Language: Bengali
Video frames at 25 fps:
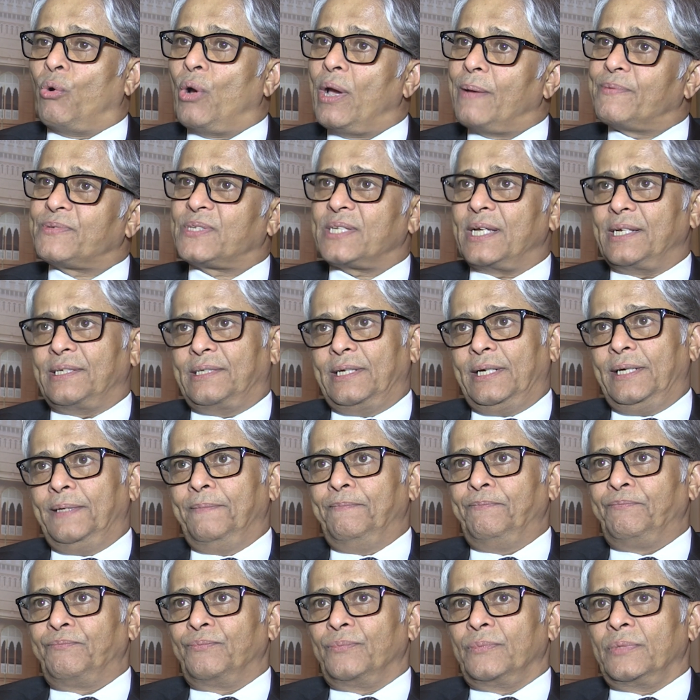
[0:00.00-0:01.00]
ওয়েবসাইটে
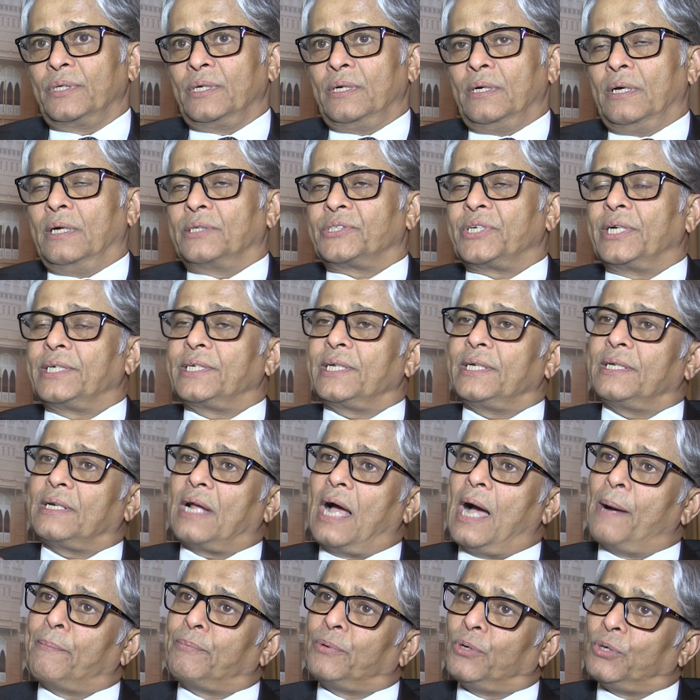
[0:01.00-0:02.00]
সেটির
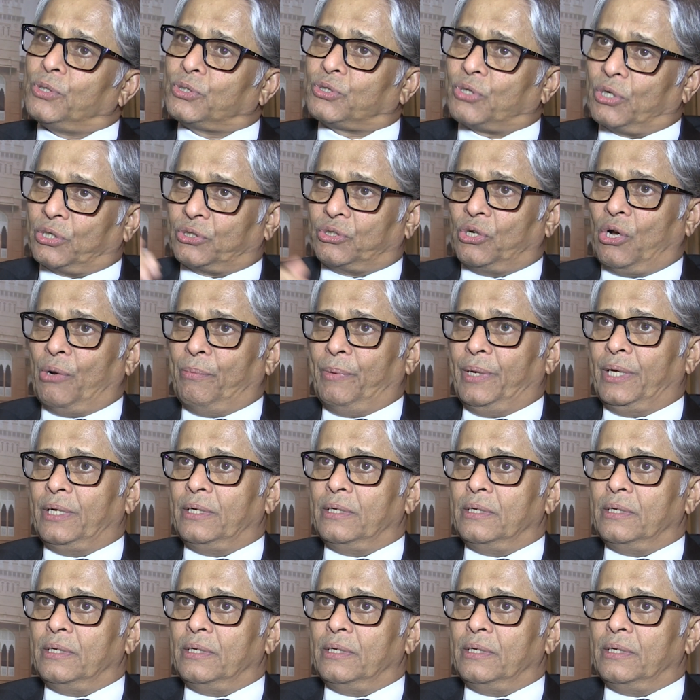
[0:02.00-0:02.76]
আপলোড করতে হবে